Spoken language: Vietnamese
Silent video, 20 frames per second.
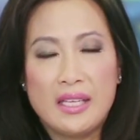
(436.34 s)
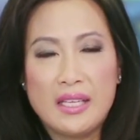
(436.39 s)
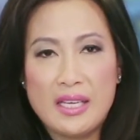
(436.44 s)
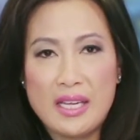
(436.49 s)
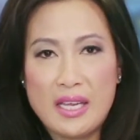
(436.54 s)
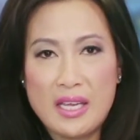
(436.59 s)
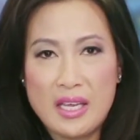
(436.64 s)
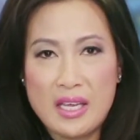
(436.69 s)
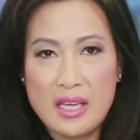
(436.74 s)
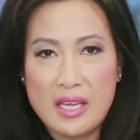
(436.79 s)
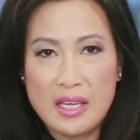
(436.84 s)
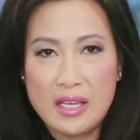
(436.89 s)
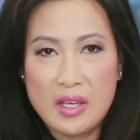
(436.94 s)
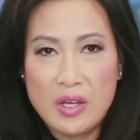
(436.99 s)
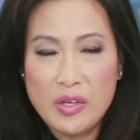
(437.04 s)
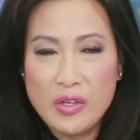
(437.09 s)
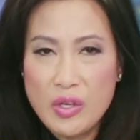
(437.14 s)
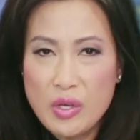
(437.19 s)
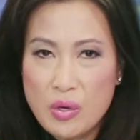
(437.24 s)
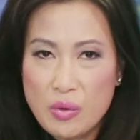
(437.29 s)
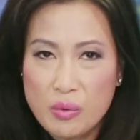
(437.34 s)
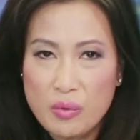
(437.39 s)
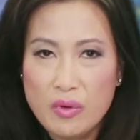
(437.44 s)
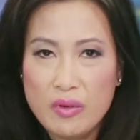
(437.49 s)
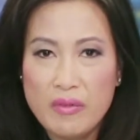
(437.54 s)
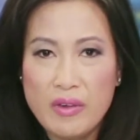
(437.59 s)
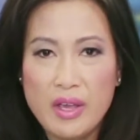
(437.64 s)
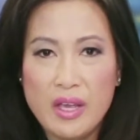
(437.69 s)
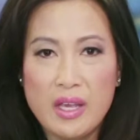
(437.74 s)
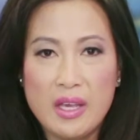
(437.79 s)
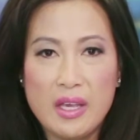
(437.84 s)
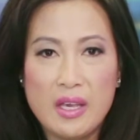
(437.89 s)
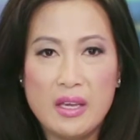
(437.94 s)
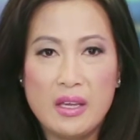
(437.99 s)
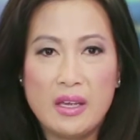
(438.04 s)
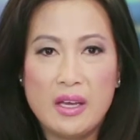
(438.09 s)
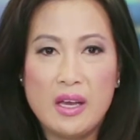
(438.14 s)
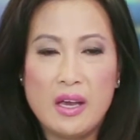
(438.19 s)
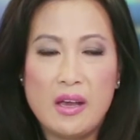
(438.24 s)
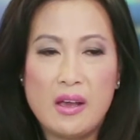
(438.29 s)
thì có nhiều quý vị
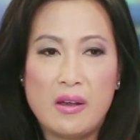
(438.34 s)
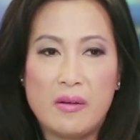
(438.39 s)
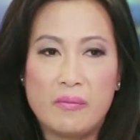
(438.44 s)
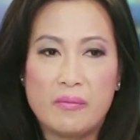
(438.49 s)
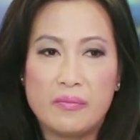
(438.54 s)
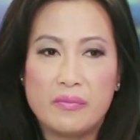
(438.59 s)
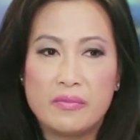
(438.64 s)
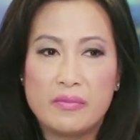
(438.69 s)
uh,